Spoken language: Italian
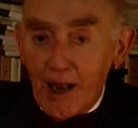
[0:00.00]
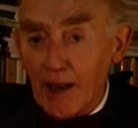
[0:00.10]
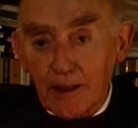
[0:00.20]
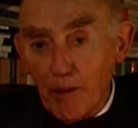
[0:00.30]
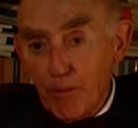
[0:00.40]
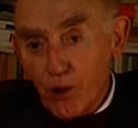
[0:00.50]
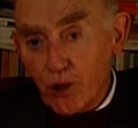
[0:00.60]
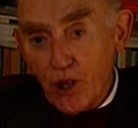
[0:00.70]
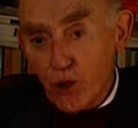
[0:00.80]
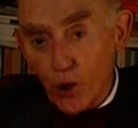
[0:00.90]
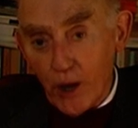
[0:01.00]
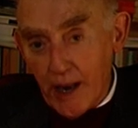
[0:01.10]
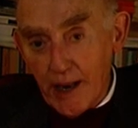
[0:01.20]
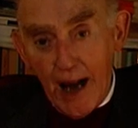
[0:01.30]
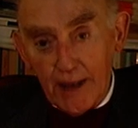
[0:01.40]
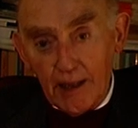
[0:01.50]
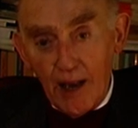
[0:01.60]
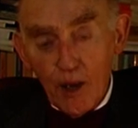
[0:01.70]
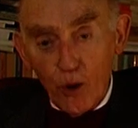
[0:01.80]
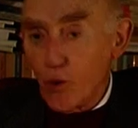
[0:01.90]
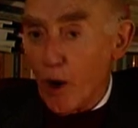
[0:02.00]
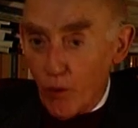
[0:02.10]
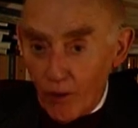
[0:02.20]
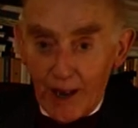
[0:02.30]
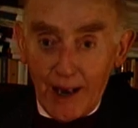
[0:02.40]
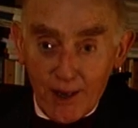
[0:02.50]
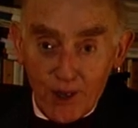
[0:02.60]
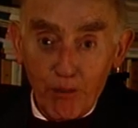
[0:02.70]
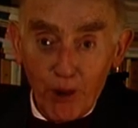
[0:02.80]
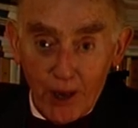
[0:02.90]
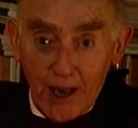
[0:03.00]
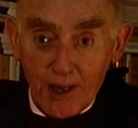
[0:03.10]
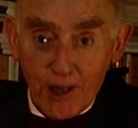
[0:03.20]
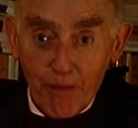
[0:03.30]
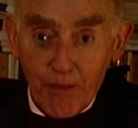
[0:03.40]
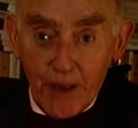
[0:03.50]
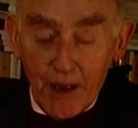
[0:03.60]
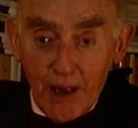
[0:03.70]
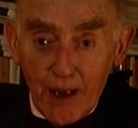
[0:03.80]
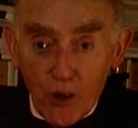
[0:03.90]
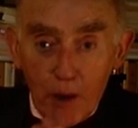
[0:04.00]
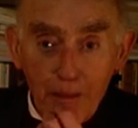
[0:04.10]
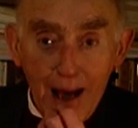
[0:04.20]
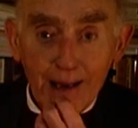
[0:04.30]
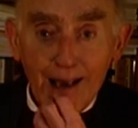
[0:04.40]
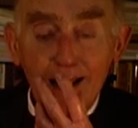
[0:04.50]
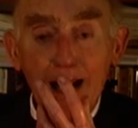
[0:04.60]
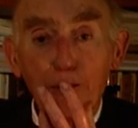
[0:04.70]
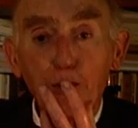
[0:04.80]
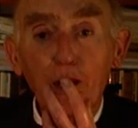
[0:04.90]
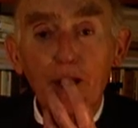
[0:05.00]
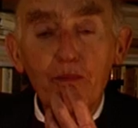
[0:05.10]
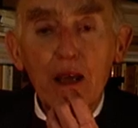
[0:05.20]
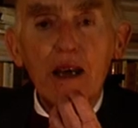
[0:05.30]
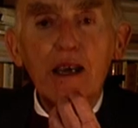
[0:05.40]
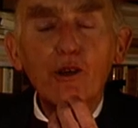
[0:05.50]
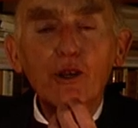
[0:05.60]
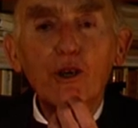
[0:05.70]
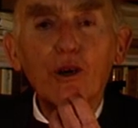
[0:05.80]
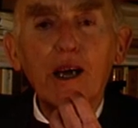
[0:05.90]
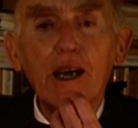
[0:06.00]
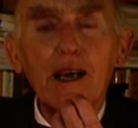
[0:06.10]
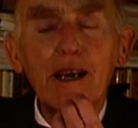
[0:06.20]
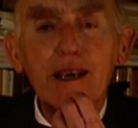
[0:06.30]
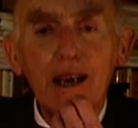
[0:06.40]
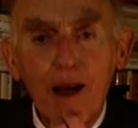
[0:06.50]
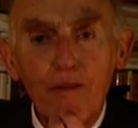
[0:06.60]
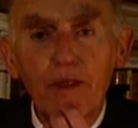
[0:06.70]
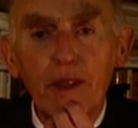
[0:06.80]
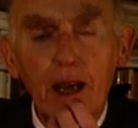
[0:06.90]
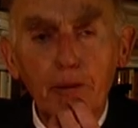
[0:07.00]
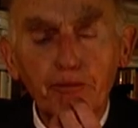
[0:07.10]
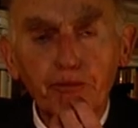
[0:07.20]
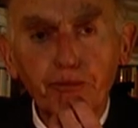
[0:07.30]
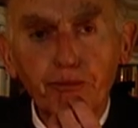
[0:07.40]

e al tempo stesso non è nata una nuova classe borghese. Cioè manca a Napoli, io dico che il grande